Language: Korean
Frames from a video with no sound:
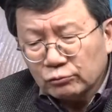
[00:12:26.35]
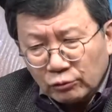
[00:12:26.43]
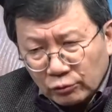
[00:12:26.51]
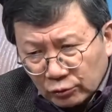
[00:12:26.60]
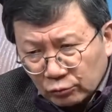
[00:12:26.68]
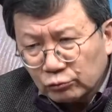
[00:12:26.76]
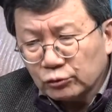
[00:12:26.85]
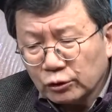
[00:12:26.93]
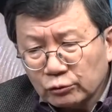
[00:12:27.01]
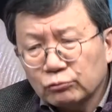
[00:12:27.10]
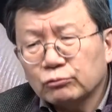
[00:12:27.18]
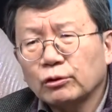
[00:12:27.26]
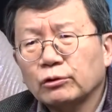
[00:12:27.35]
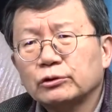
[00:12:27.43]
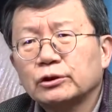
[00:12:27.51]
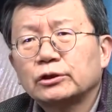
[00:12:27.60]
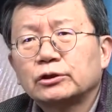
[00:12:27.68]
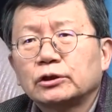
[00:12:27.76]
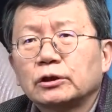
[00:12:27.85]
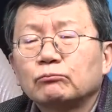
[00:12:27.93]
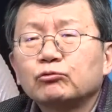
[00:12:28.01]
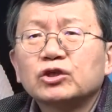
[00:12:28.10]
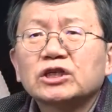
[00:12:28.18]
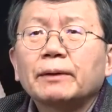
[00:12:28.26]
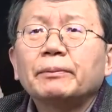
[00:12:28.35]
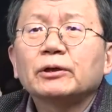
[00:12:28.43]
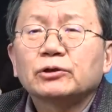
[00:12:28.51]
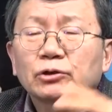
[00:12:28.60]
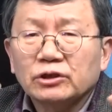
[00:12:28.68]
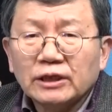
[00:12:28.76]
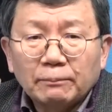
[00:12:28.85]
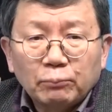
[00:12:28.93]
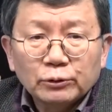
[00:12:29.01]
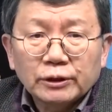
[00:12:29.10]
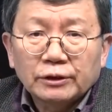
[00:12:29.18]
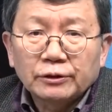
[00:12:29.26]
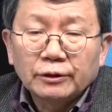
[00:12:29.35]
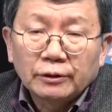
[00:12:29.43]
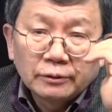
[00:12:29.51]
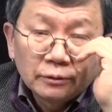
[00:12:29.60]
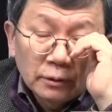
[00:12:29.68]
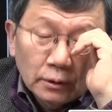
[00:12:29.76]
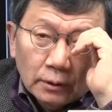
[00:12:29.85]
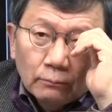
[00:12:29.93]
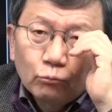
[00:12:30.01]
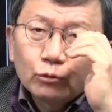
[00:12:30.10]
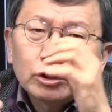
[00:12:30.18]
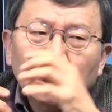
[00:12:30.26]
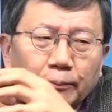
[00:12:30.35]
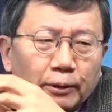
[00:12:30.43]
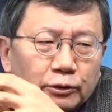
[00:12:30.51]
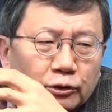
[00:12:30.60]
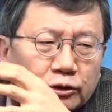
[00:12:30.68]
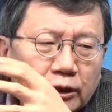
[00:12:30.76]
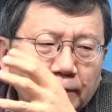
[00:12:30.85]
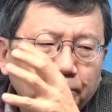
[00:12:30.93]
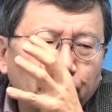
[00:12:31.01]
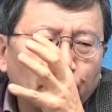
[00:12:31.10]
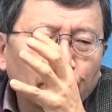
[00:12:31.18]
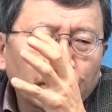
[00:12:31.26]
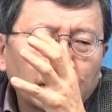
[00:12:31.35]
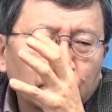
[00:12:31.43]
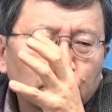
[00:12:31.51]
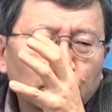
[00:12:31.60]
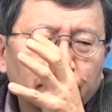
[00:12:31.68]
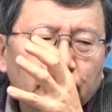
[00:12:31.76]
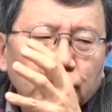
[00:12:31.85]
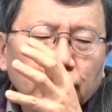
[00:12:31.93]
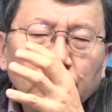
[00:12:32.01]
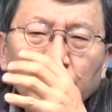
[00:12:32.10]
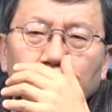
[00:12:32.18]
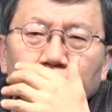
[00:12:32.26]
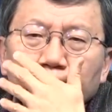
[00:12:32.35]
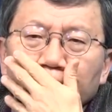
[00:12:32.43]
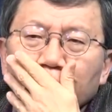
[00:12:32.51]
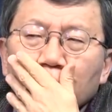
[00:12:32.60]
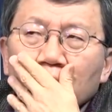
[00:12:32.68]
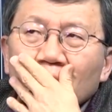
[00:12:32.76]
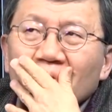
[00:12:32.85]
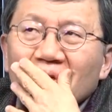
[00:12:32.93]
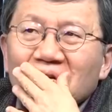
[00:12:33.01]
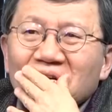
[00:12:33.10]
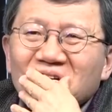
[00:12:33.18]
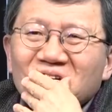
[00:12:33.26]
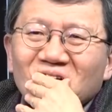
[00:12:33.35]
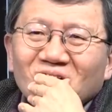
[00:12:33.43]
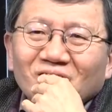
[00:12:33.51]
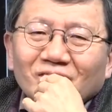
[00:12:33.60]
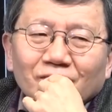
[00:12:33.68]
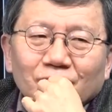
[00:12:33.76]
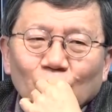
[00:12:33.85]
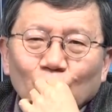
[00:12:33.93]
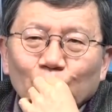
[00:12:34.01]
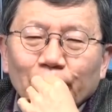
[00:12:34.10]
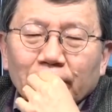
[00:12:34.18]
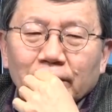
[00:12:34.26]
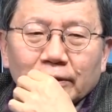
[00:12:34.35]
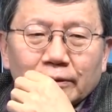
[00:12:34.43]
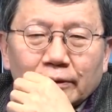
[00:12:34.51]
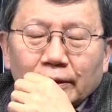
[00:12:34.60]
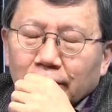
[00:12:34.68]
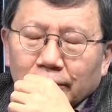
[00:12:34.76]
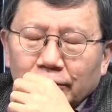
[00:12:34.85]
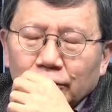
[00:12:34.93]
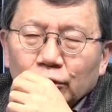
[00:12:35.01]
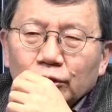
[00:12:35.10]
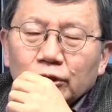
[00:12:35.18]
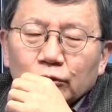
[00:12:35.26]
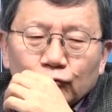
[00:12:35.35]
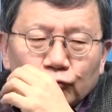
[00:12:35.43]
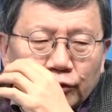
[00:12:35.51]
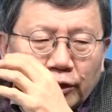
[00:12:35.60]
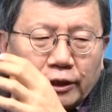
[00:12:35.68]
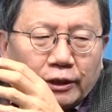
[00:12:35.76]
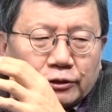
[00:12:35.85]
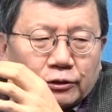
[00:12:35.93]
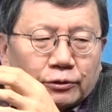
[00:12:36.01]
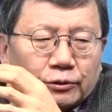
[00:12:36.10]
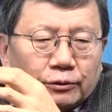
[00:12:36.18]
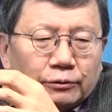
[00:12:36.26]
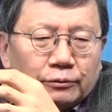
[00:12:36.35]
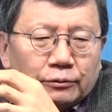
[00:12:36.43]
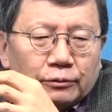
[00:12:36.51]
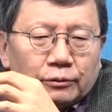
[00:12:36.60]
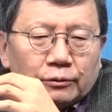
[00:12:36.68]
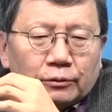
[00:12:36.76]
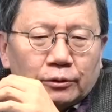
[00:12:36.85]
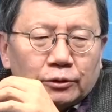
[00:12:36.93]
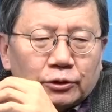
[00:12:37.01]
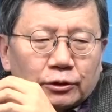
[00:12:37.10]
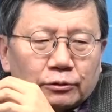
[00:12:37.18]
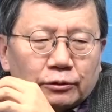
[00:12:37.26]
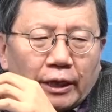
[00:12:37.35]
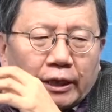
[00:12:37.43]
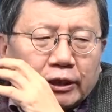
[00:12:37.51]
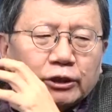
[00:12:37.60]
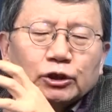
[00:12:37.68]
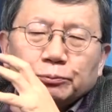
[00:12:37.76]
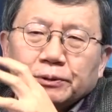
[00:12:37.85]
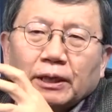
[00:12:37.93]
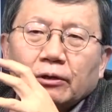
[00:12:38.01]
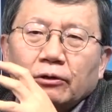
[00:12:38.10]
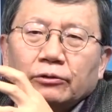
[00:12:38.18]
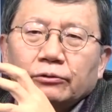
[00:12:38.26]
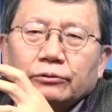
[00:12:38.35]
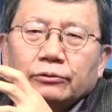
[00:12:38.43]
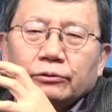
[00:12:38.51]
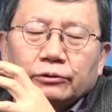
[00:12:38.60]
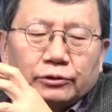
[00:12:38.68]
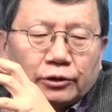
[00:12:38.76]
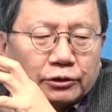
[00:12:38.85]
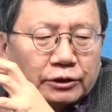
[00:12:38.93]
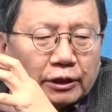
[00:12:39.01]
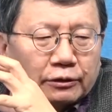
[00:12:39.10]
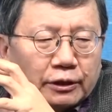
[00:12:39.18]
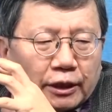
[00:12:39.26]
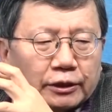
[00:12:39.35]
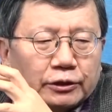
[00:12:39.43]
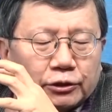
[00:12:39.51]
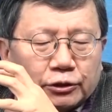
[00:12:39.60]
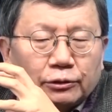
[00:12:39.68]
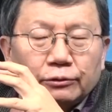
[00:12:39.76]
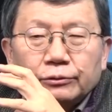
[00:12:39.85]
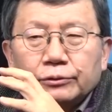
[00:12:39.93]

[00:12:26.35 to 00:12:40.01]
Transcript: 떨어지고 저기도 떨어지겠지. 이게 무차별적 살포잖아요. 무차별적 살포라는 점에서 그 천구백, 이천십구 년에 있었던 이제 그 해킹칩 사건을 연상을 하게 되죠.